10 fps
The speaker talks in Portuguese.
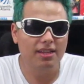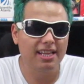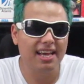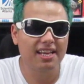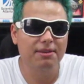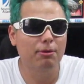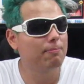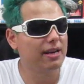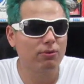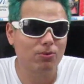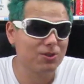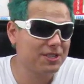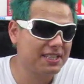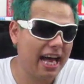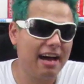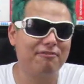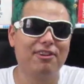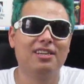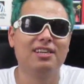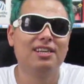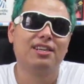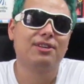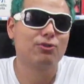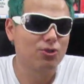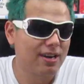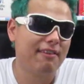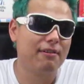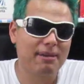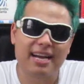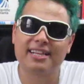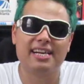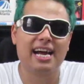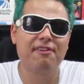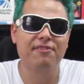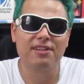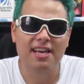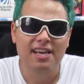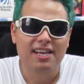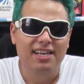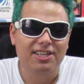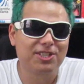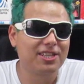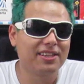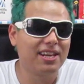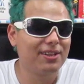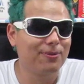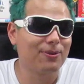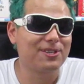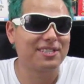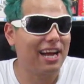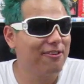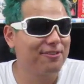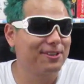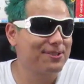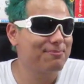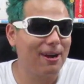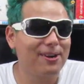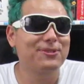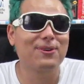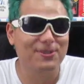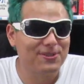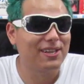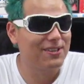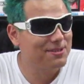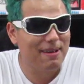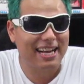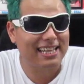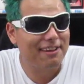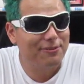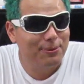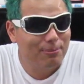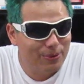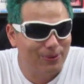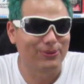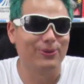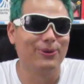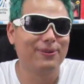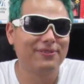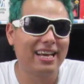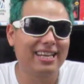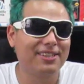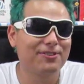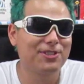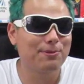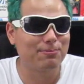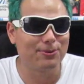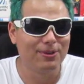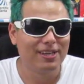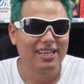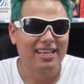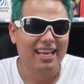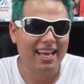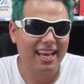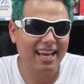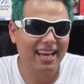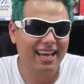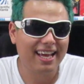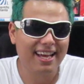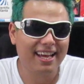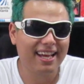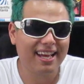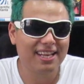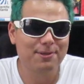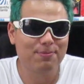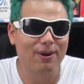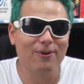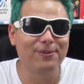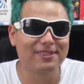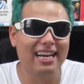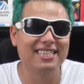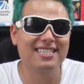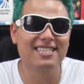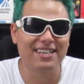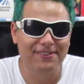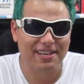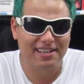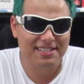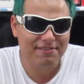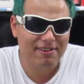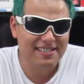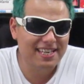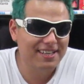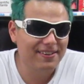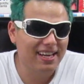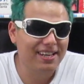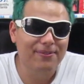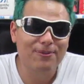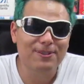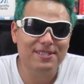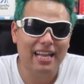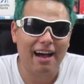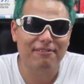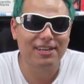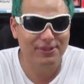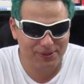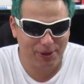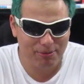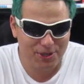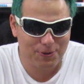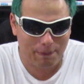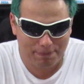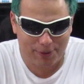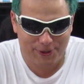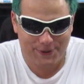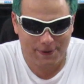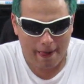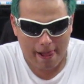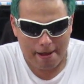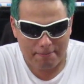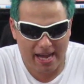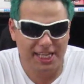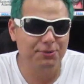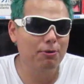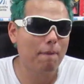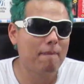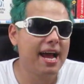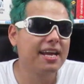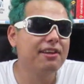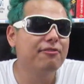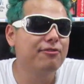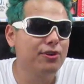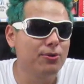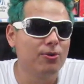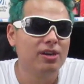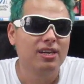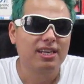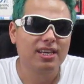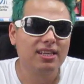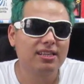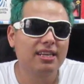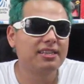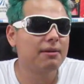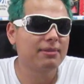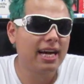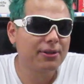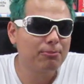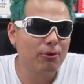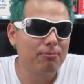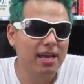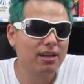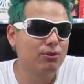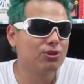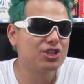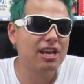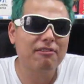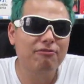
né, e meu pai não gostava que eu jogava Mega Drive, né, de tanto ele não gostar, eu virei um dos maiores colecionadores de Mega Drive do mundo, né, então, tipo, é, é, é tipo uma contradição, né, você fazer aquilo que ele não gostava, né, totalmente o oposto. Mas o meu pai, ele viu que em determinado momento eu tinha